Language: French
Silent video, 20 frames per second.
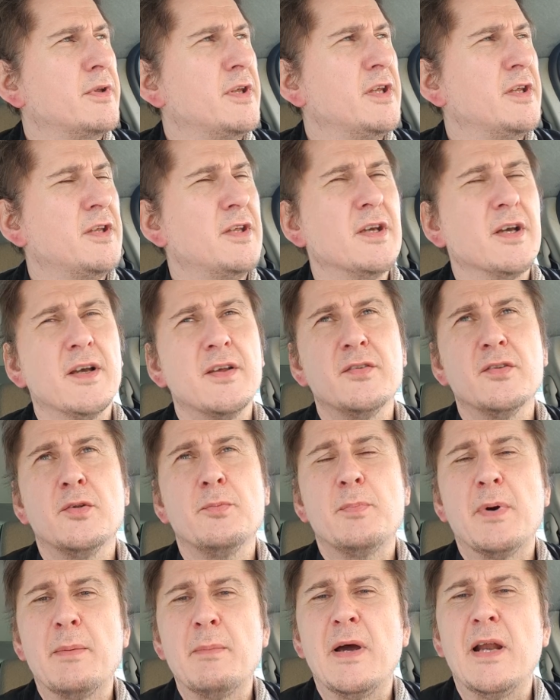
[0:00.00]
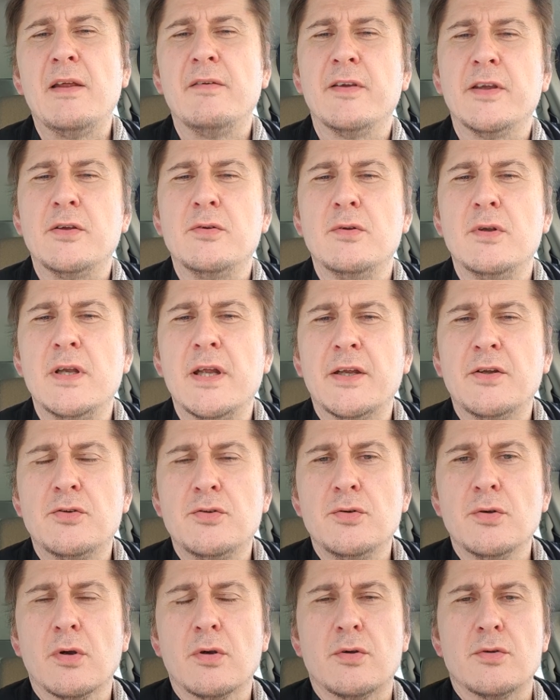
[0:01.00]
qui, qui résonne pas mal avec une
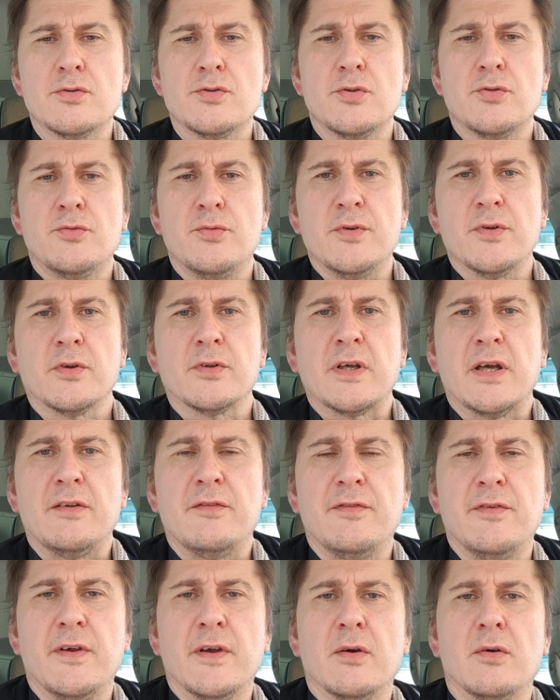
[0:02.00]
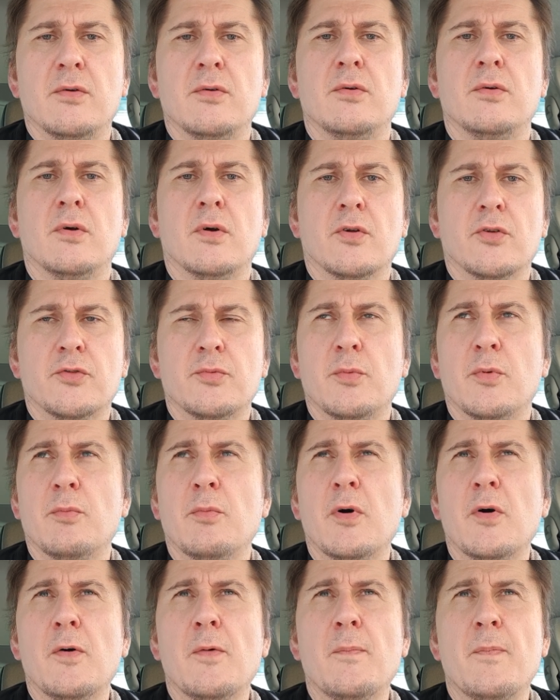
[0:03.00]
lecture que je suis en train de faire euh, en ce
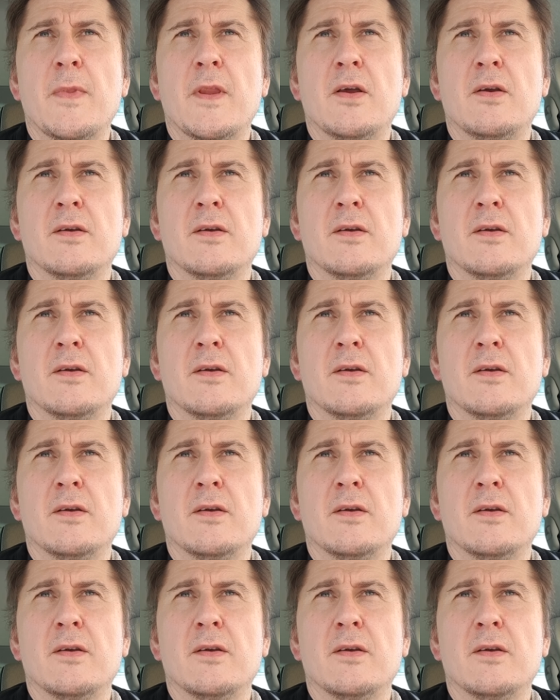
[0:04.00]
moment,